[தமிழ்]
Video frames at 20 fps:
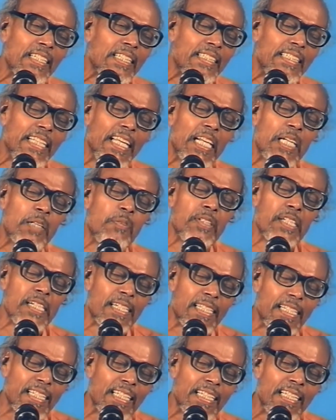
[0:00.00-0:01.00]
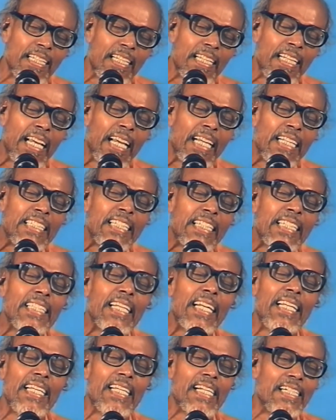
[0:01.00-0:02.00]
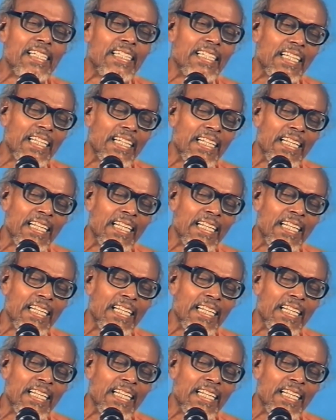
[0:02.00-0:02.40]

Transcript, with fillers: தேகம் இருட்டு சிந்தனை இருட்டு